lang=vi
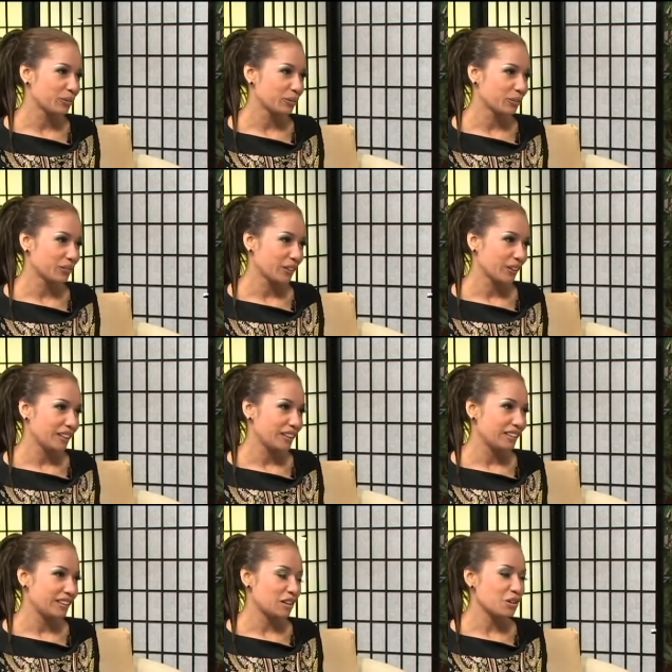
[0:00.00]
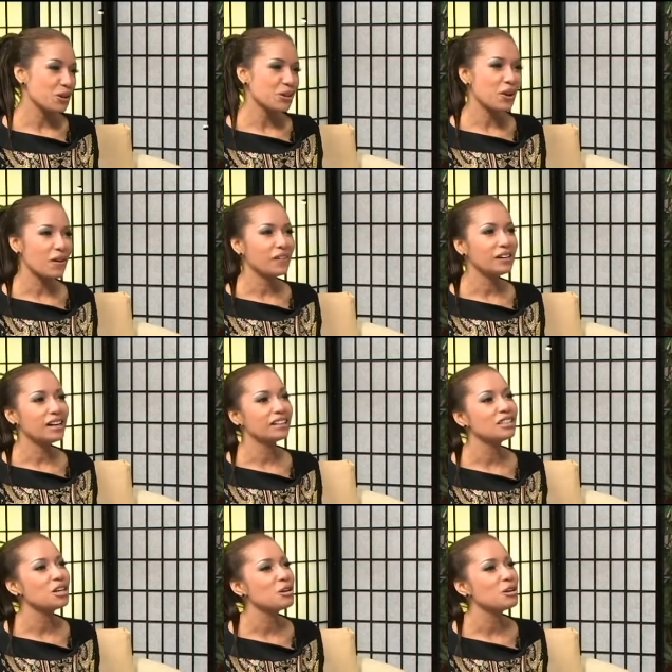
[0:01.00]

Wow. Là nơi đó là nơi